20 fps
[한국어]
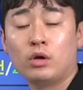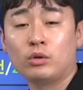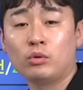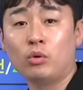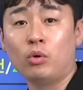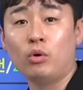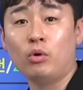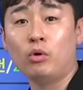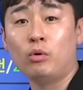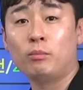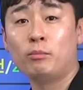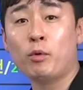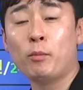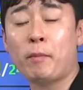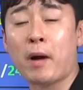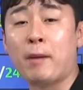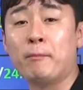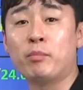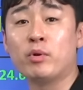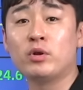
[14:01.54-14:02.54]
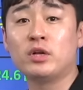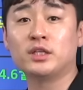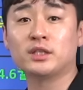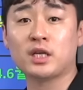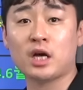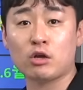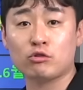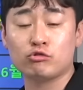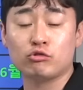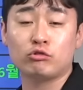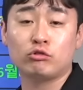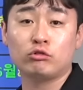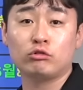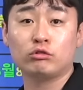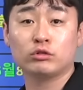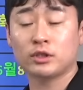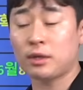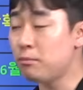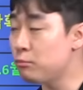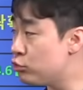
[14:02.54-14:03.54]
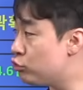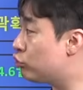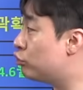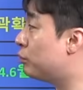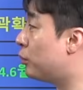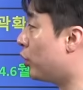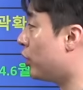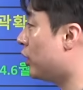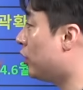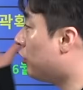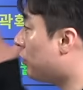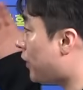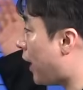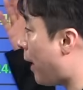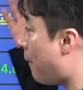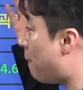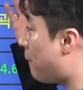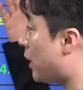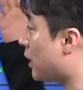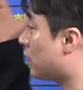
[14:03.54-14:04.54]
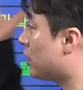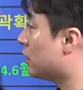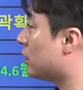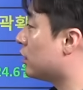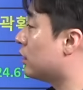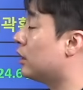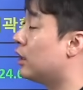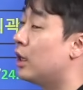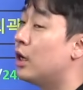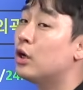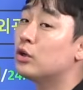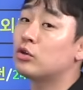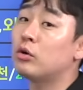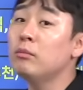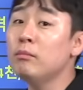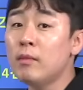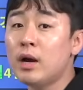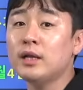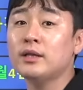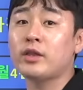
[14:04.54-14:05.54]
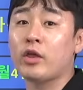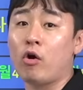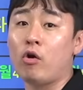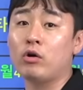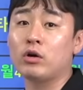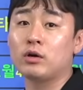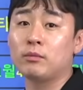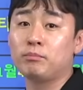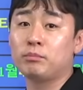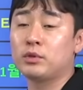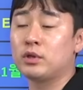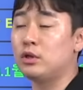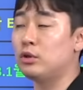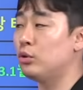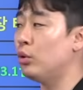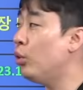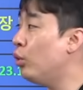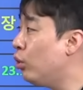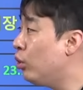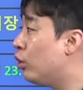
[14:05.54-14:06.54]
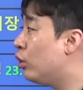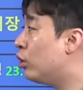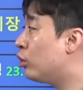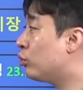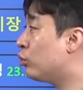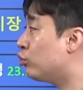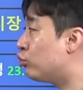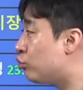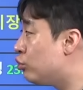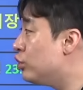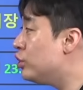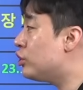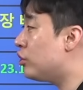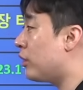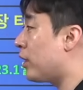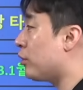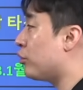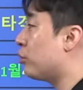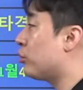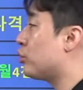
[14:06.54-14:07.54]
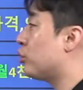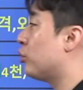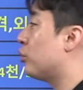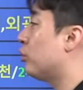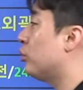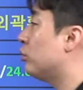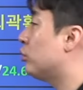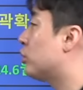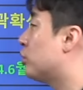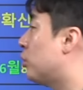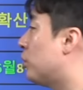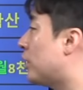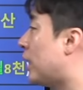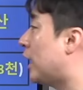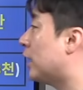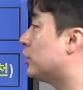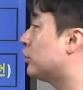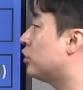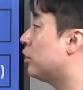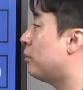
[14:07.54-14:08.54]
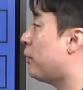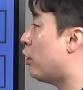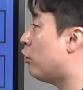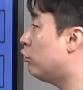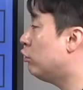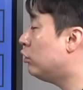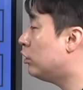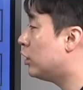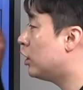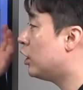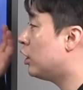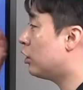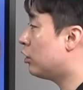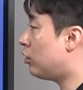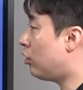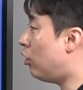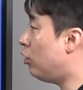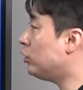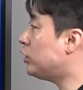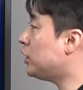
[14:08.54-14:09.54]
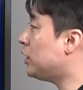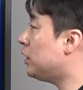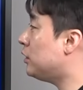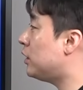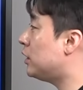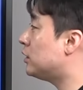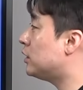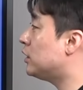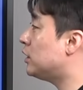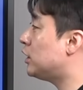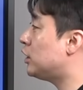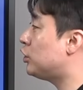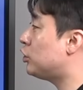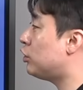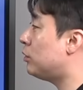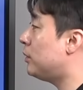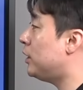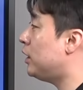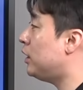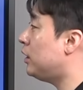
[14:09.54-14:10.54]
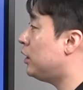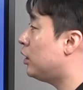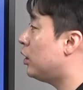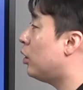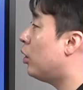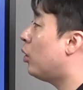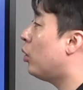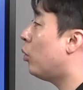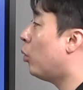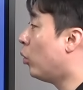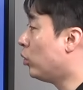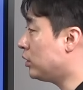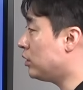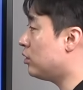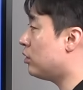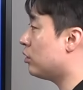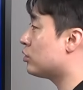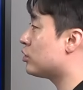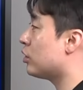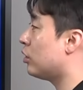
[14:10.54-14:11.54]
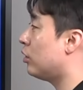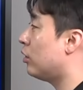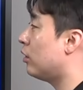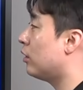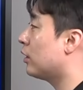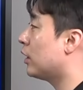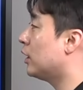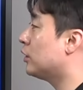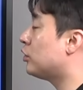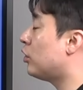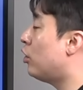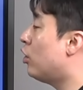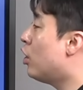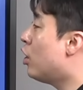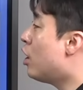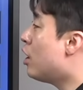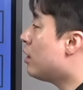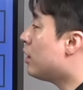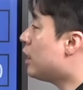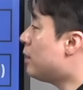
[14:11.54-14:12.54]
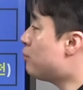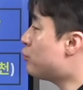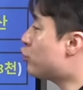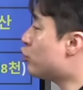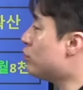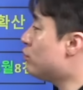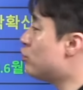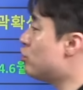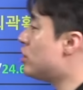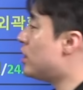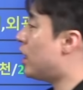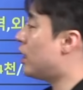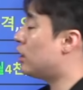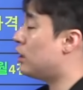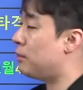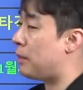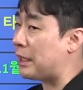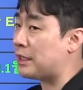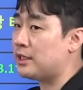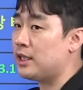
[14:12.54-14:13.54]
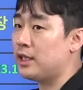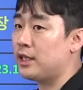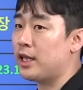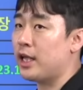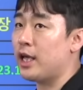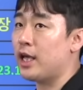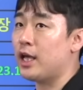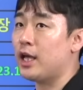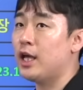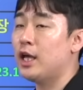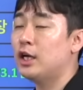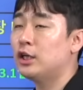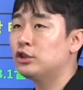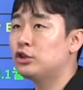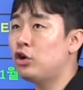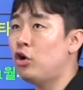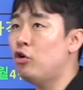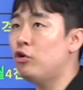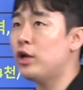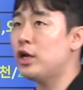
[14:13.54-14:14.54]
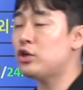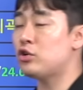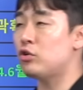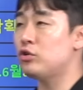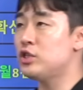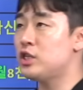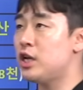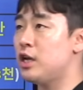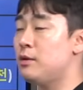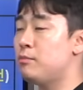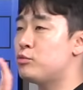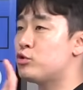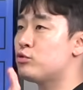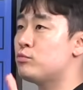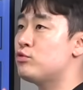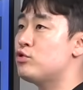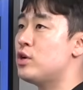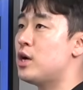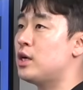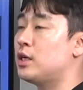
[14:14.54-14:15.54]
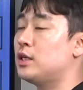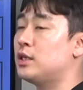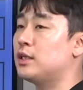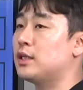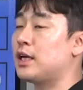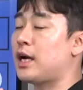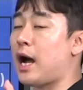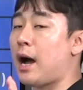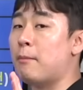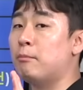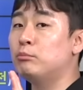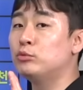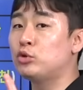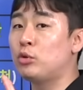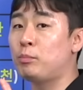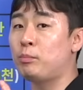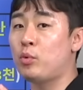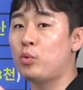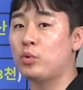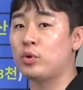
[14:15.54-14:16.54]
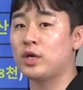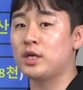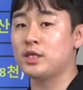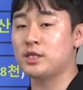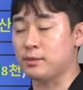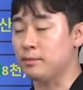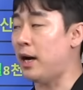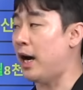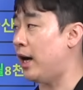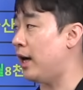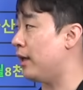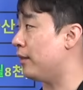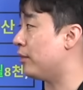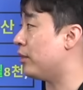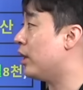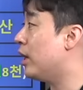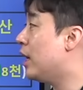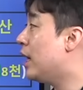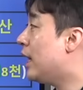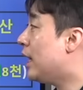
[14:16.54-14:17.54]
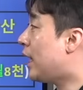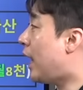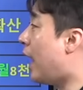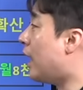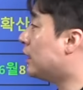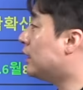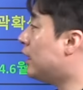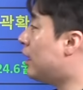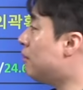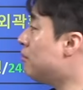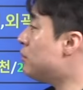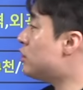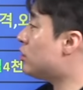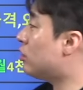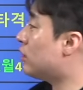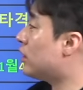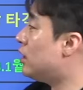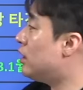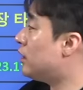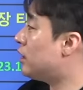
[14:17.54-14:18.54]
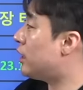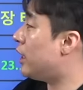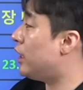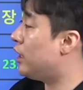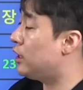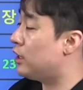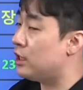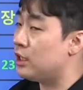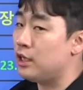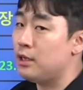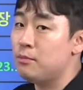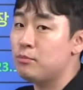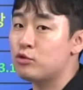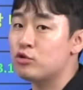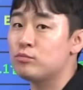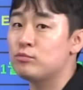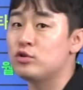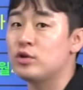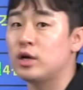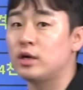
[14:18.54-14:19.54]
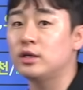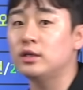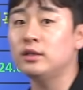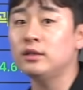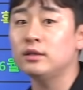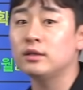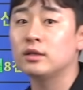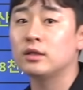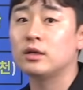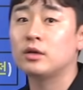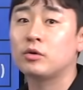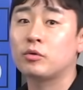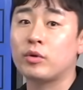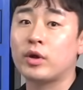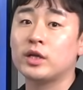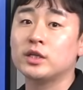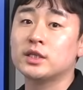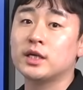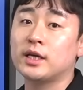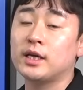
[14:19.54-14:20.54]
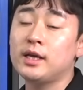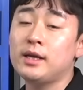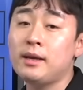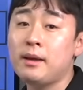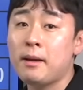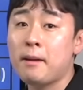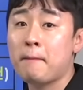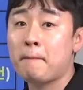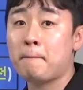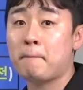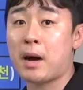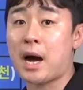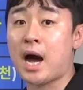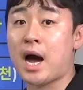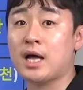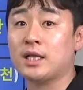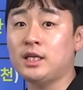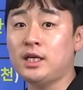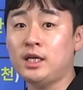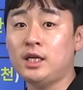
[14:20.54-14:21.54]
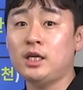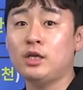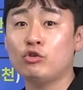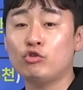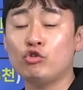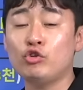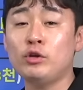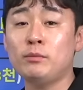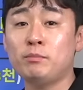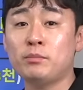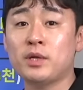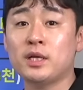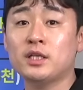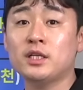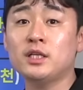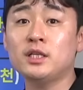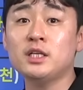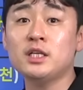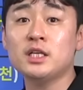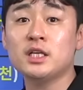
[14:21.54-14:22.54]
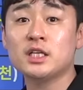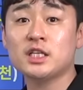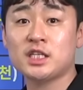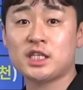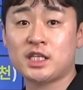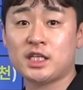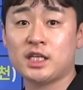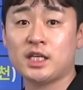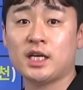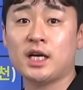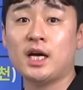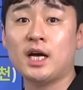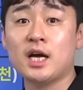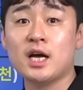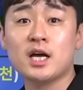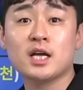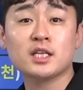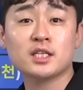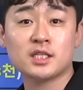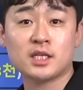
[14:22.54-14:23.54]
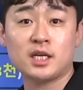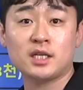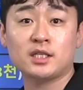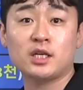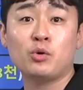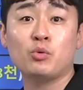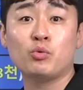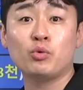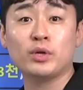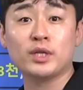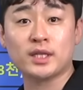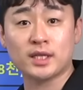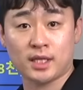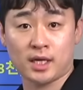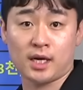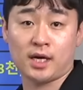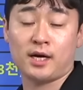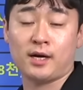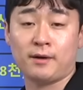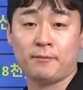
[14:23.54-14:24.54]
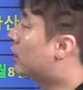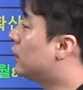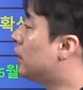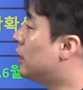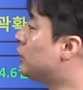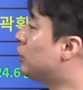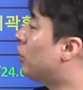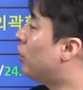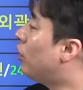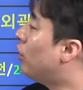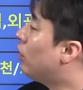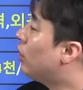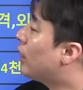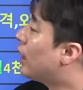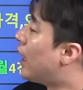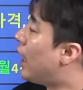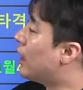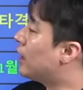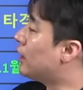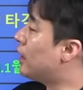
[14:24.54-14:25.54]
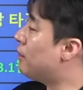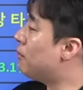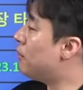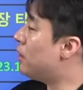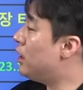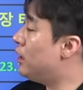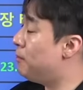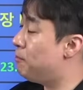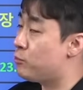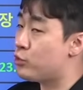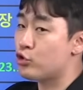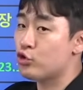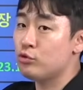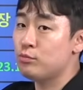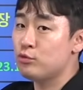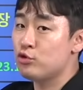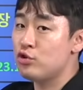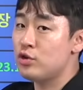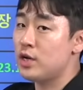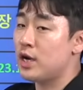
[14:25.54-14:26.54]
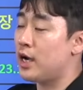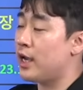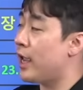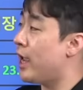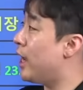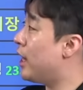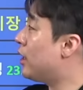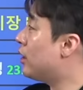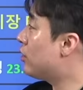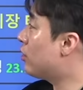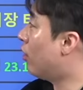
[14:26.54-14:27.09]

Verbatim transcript: 또 뭐 반포일리 사 주구, 삼 주구, 뭐 이런 아파트들, 정말 대역급들도 또 줄지역 계속적으로 들어올 가능성이 매우 커지게 되는 시점이 오는 거죠. 그래서 입주 물량을 봤을 때 서울의 전체 입주 물량은 감소폭이지만 강남 지역 일대에 있는 입주 물량은 굉장히 많이 투입되는 시기가 찾아오고 있다. 그래서 강남 입주 물량의